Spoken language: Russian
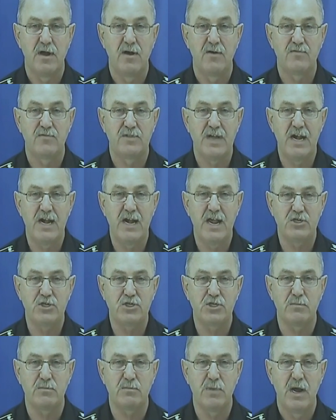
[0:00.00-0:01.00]
В
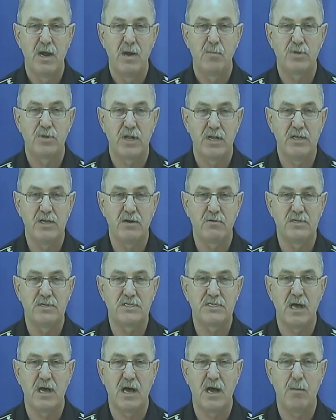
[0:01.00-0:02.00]
дальнейшем
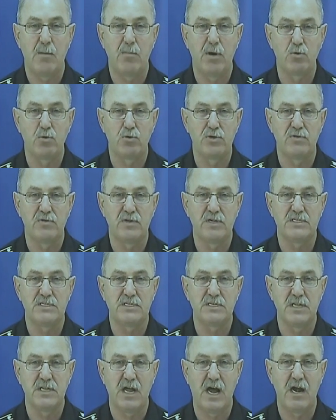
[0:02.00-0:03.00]
планируется оборудование
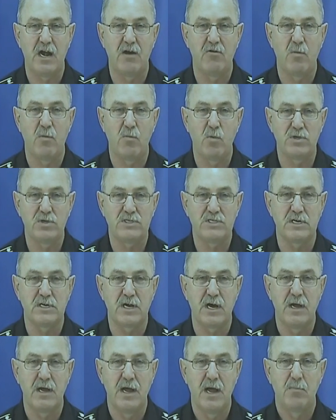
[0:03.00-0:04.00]
сигнального
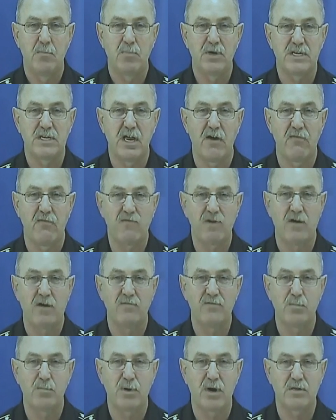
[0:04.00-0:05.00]
мостика, поставка
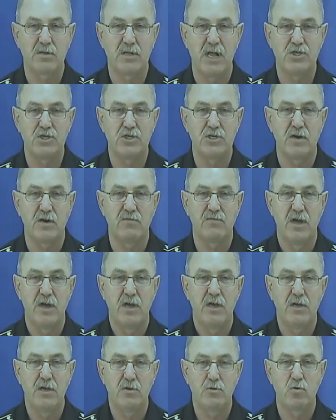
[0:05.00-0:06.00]
автопрокладчиков
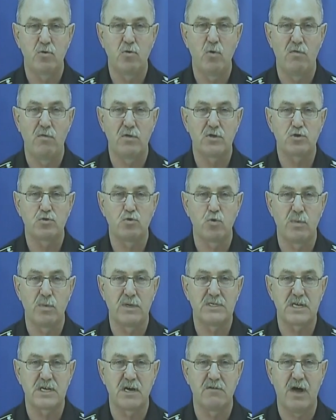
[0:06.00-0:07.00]
и другого
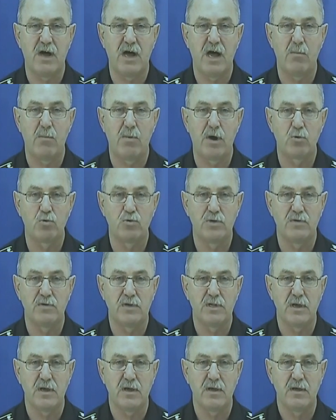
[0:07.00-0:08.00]
штурманского оборудования.